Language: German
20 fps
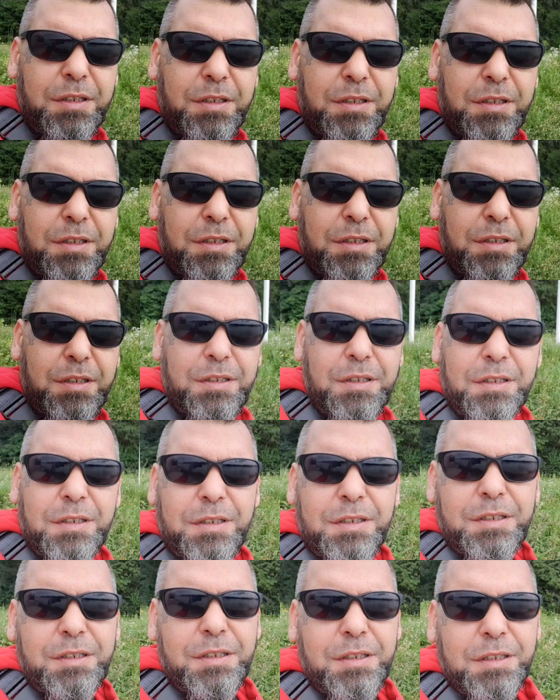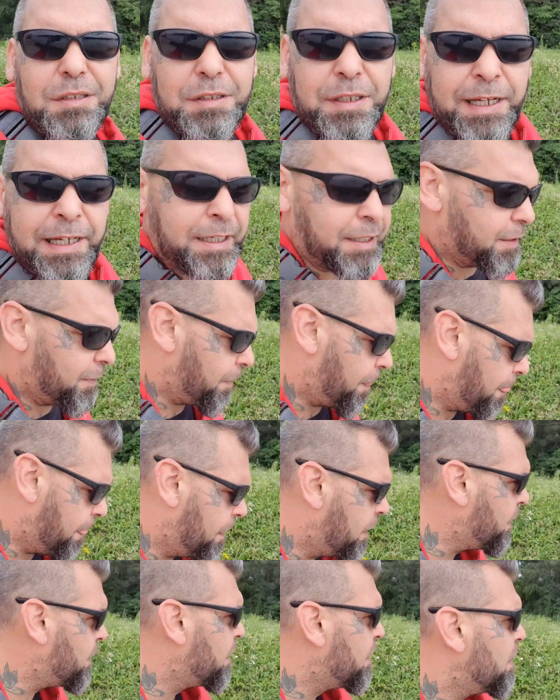Schm Dreck.
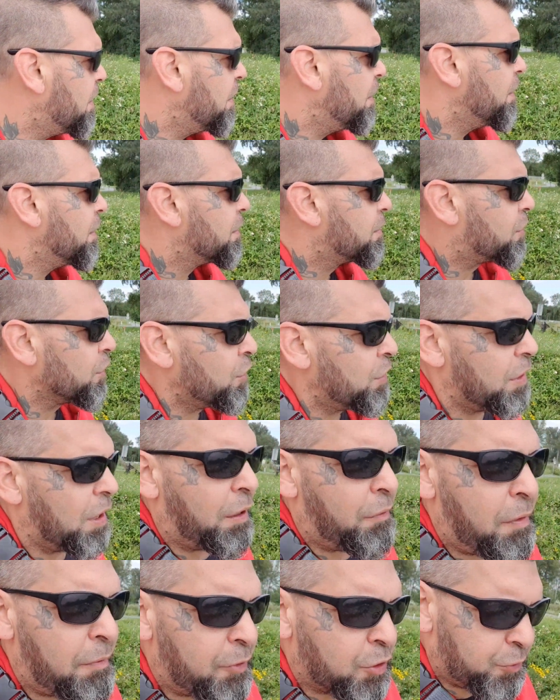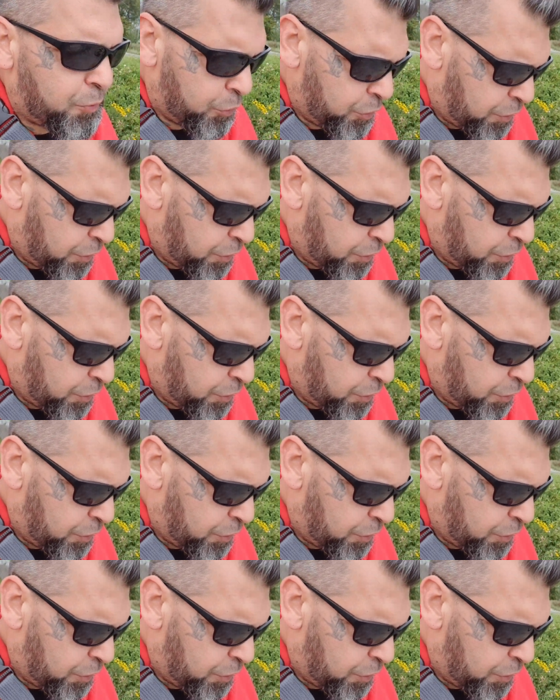So, aber was